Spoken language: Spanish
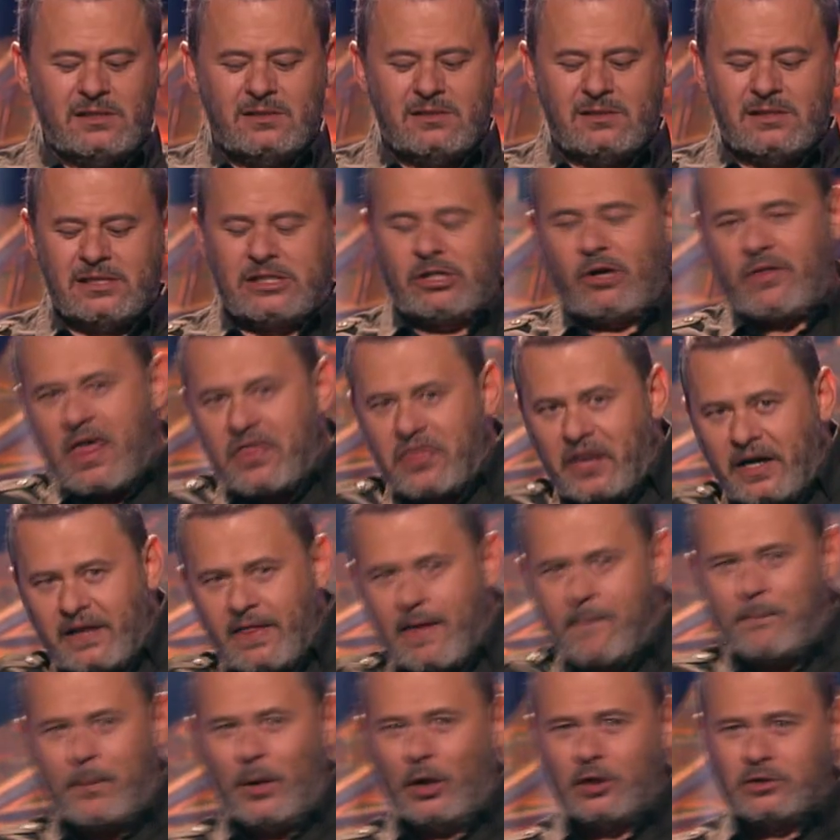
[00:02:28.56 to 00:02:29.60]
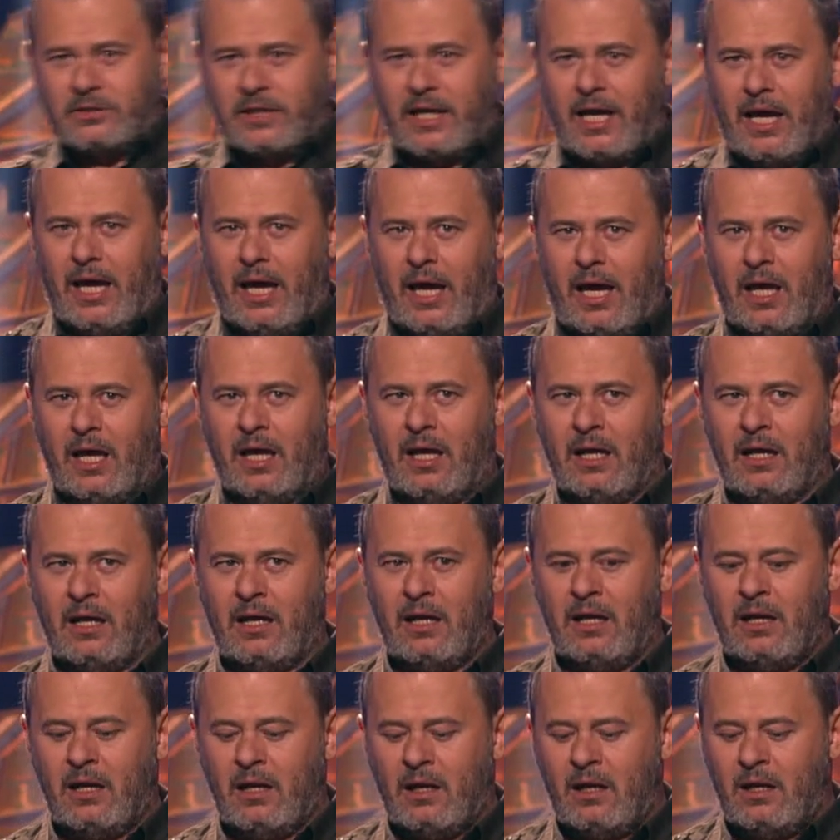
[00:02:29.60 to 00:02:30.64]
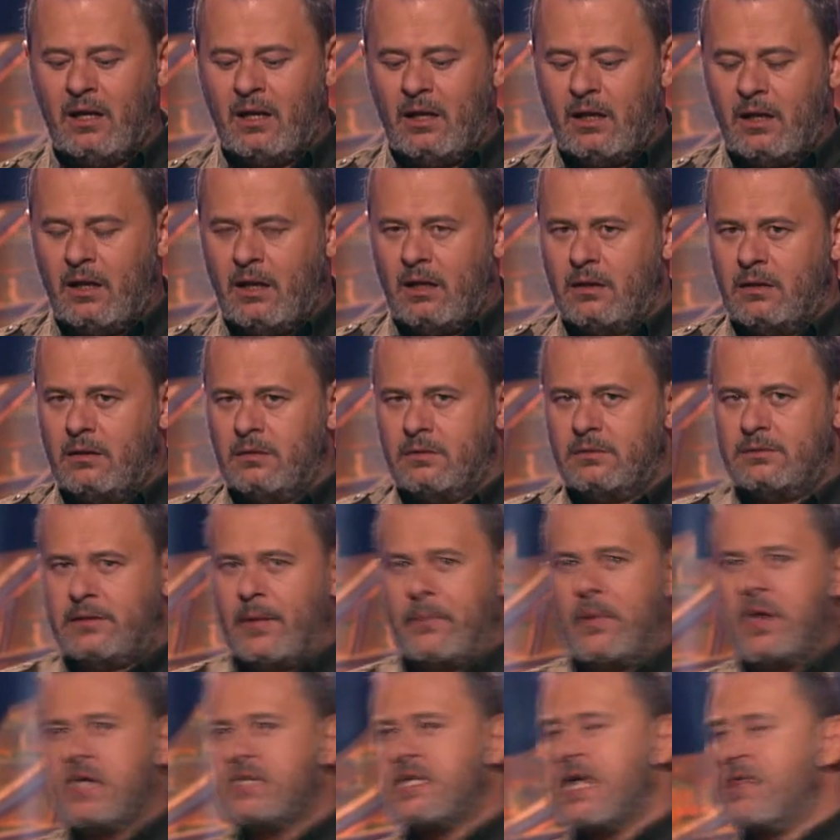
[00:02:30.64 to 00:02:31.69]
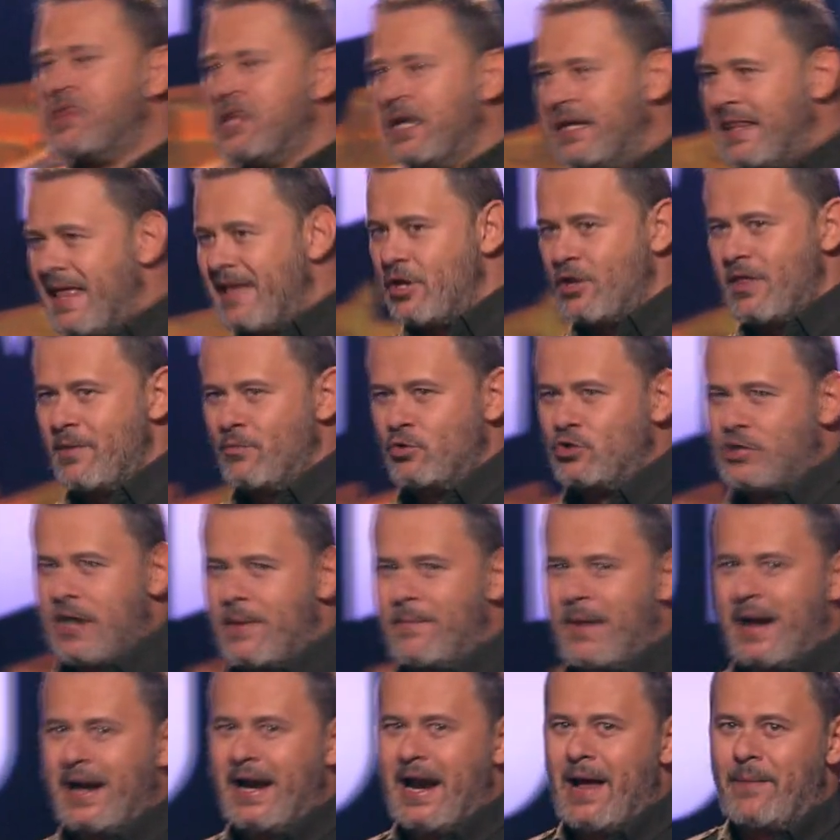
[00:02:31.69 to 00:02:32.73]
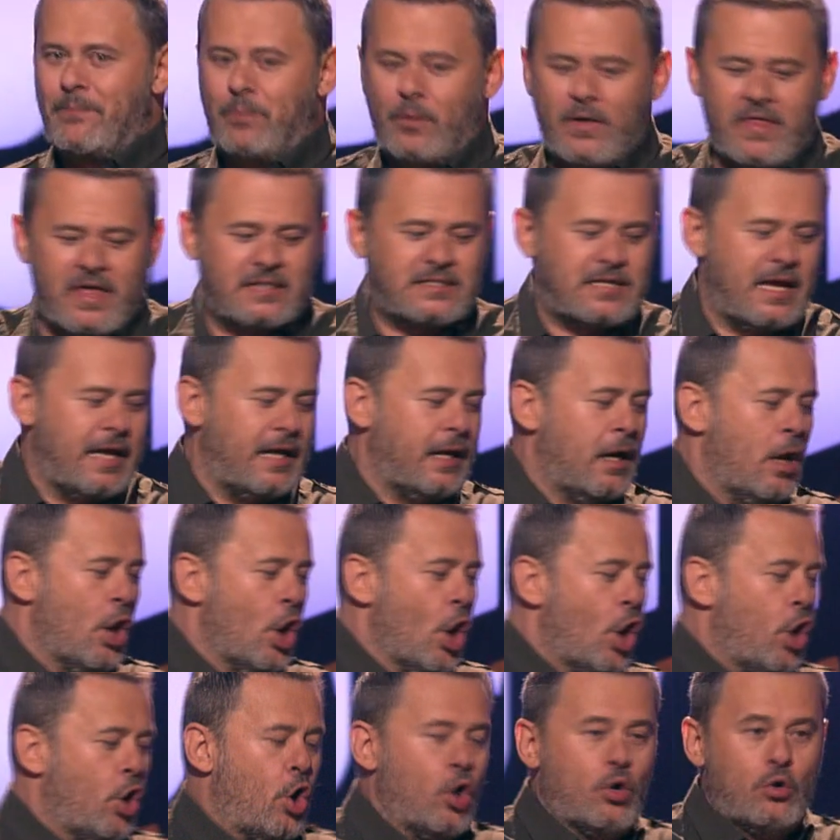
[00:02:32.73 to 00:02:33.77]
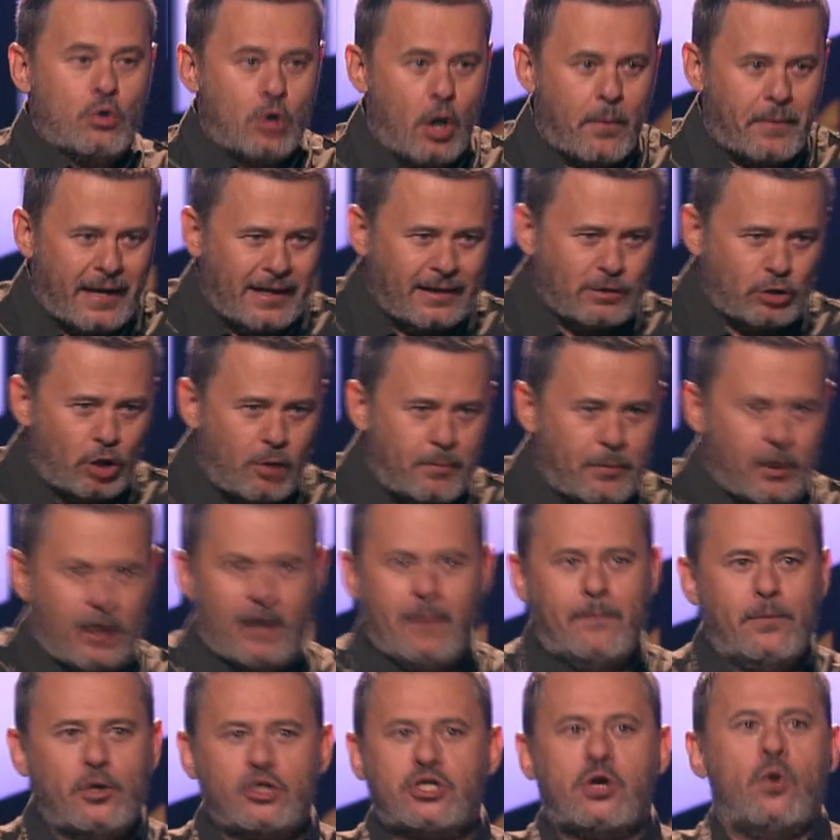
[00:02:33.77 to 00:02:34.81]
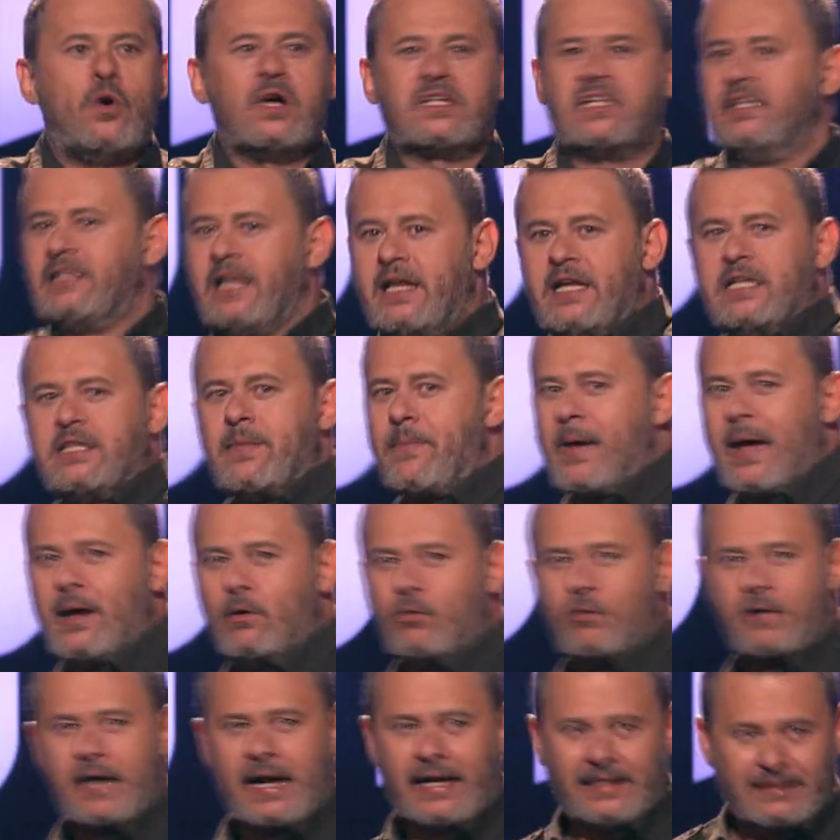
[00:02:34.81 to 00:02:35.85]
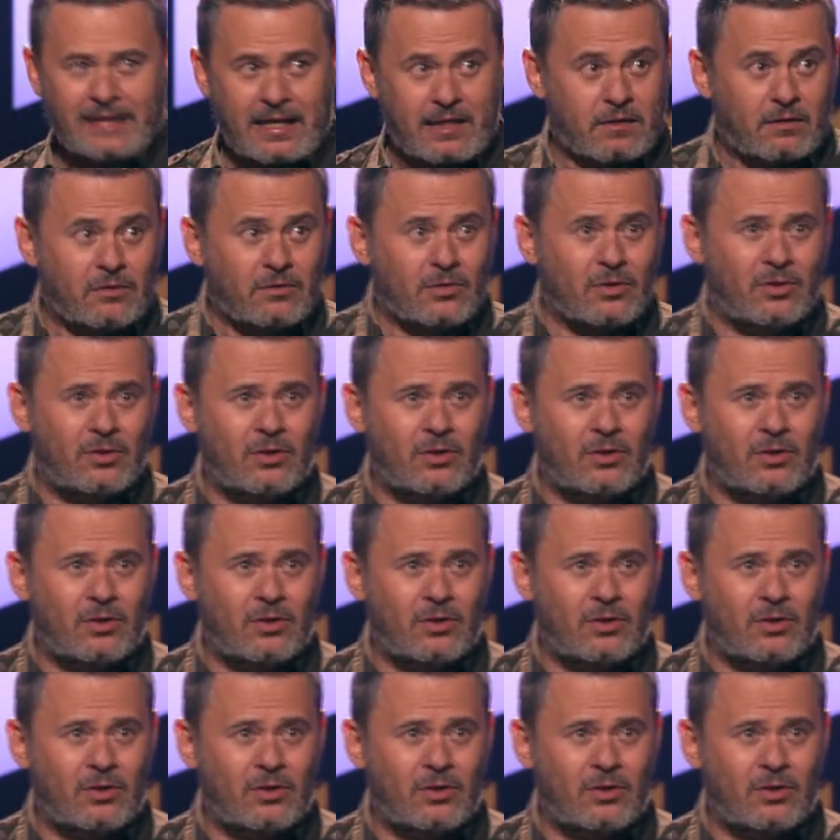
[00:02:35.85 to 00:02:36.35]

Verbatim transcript: Eso de hacer deporte. Te puedes hacer daño de muchas maneras. Puede ser con un objeto, por ejemplo, si juegas al tenis te pegan un raquetazo.